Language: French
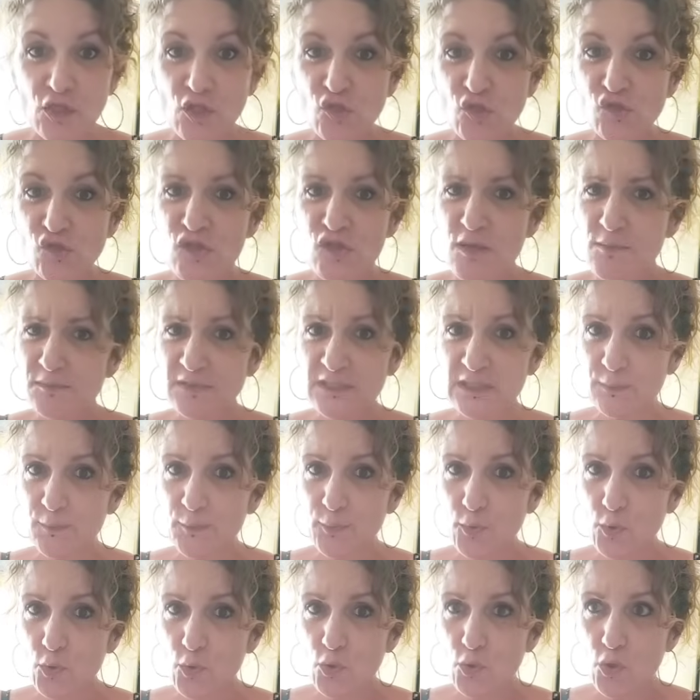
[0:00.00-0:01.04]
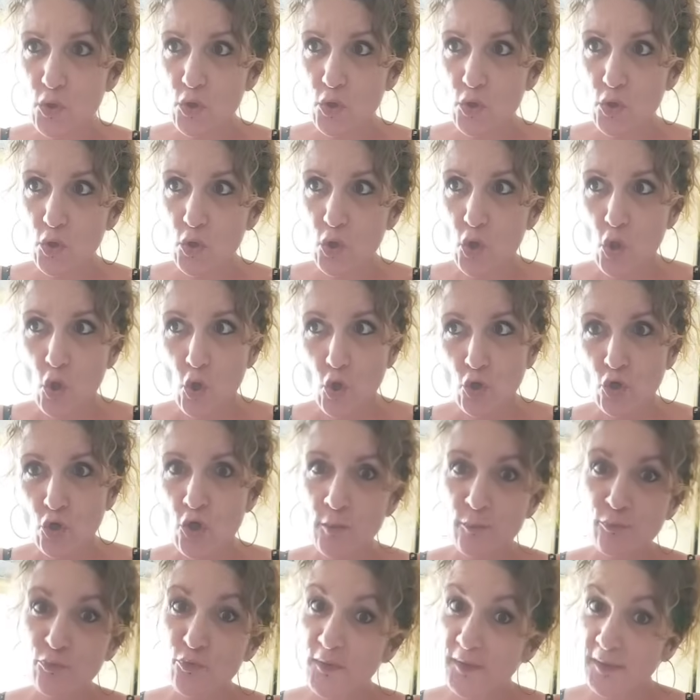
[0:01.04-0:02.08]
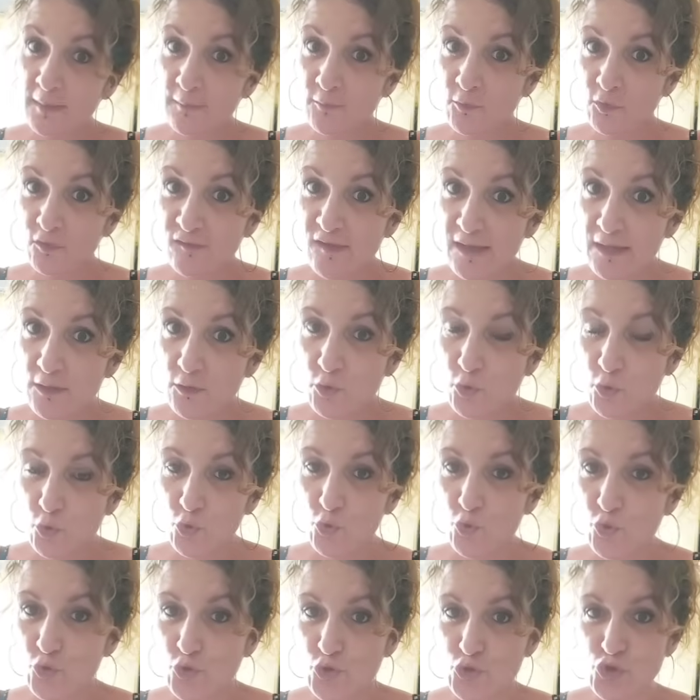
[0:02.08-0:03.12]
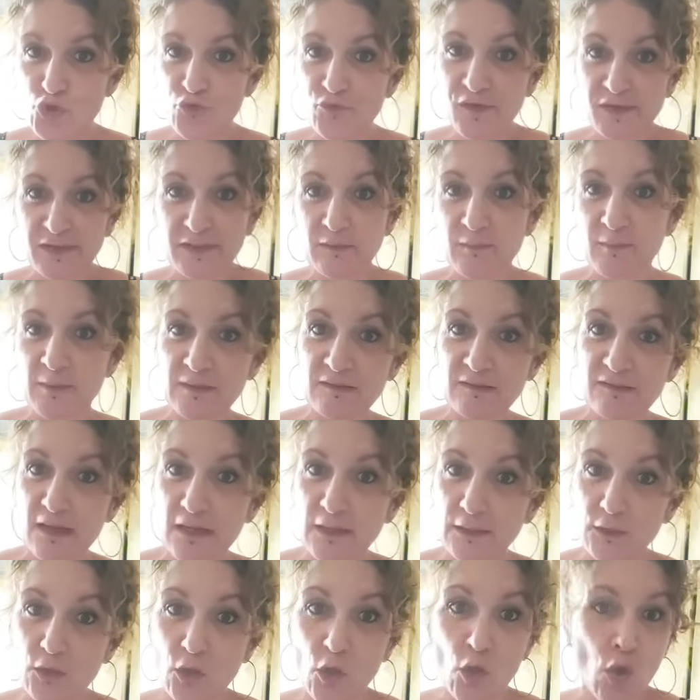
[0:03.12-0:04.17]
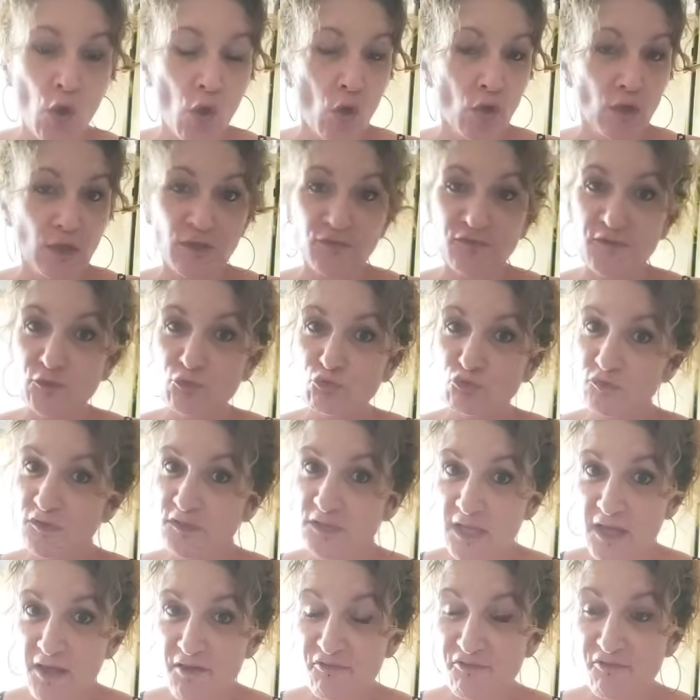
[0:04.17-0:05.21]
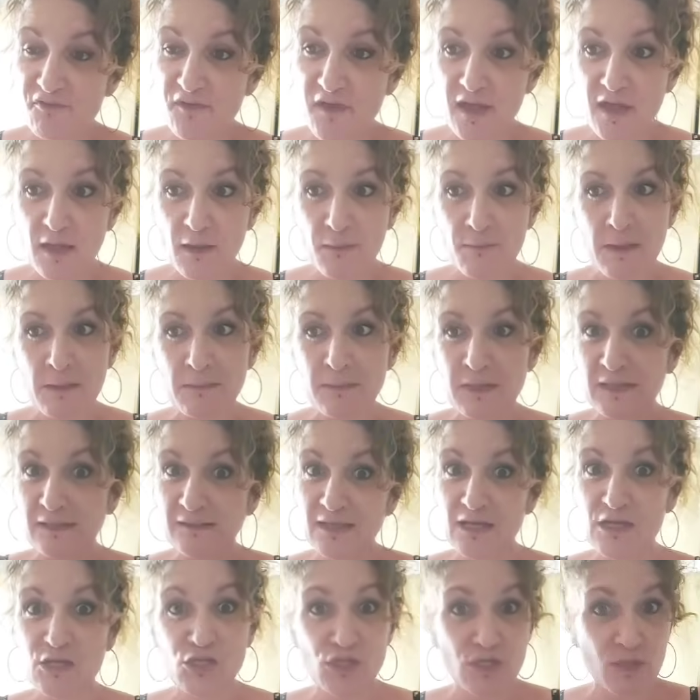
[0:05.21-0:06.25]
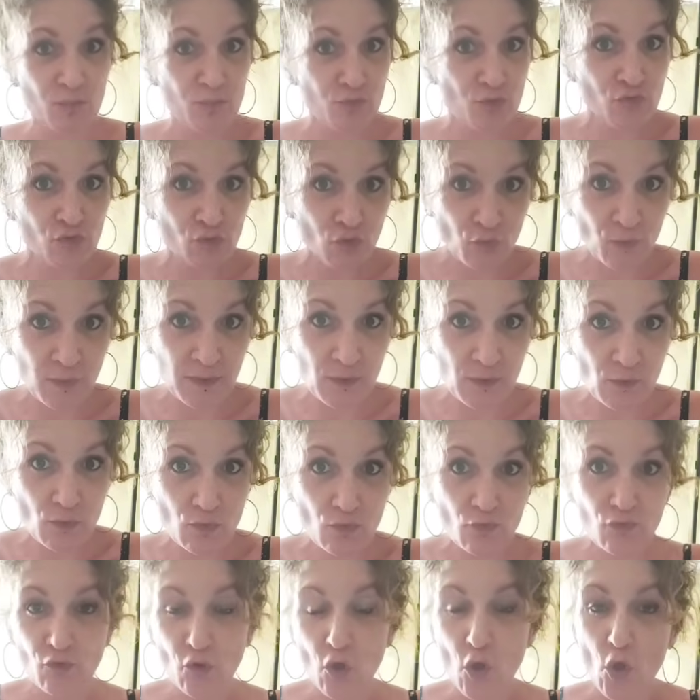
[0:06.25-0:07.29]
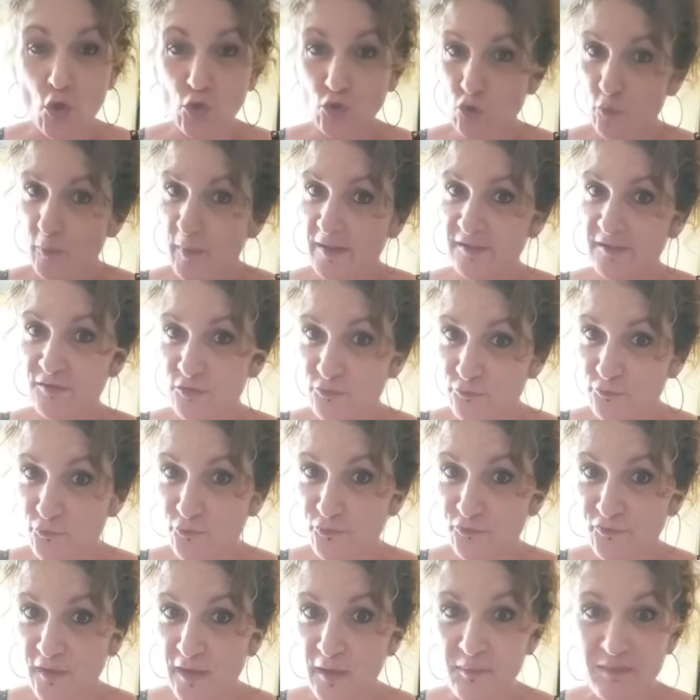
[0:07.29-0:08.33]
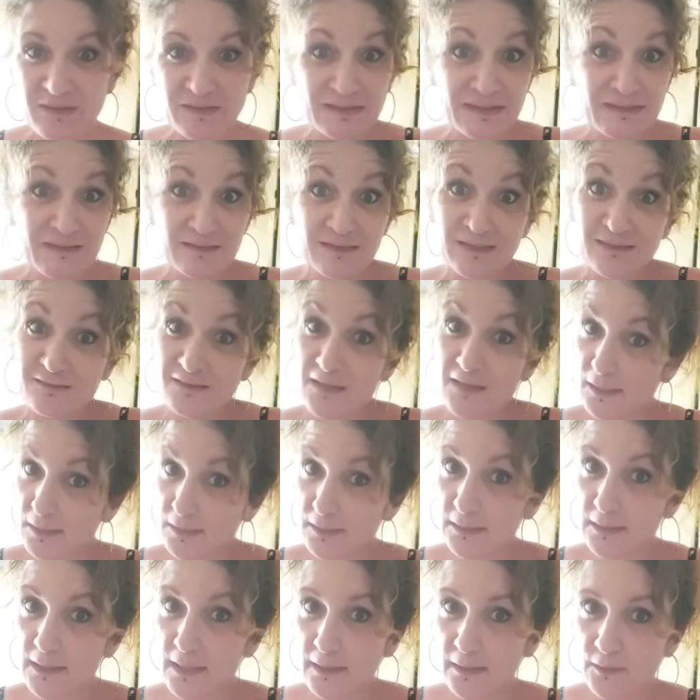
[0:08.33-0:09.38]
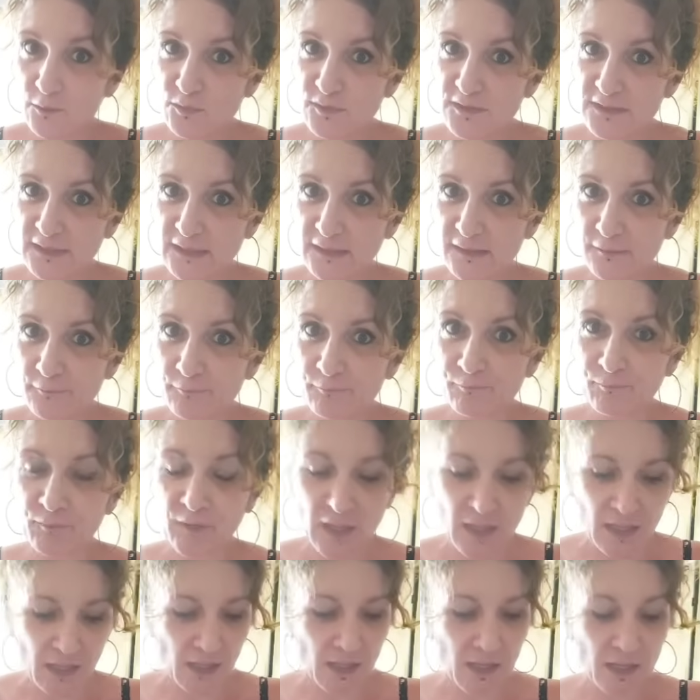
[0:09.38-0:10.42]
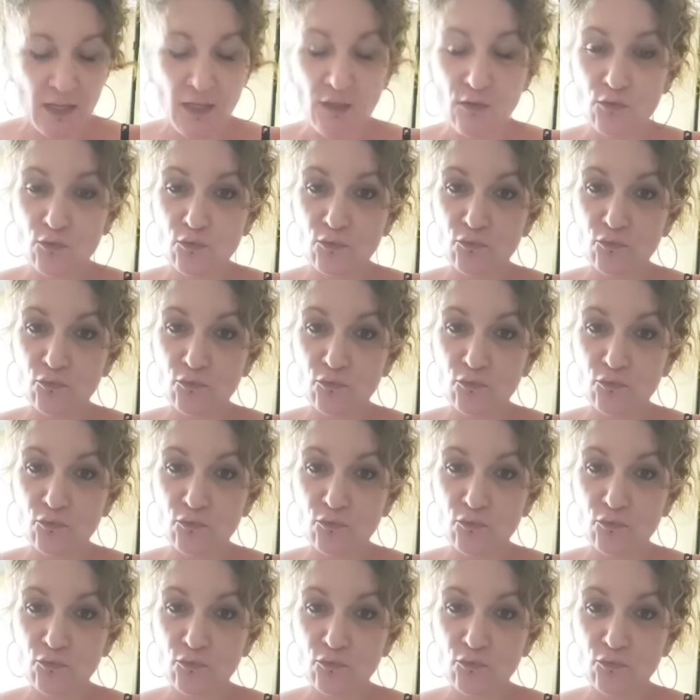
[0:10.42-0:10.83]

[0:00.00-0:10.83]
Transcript: c'est un petit peu euh, l'employé modèle, le chevalier de Pentacle. Il fait tout ce qu'il y a à faire, même les tâches les plus ennuyeuses que personne ne veut faire parce qu'il sait que c'est la clé de la réussite. Et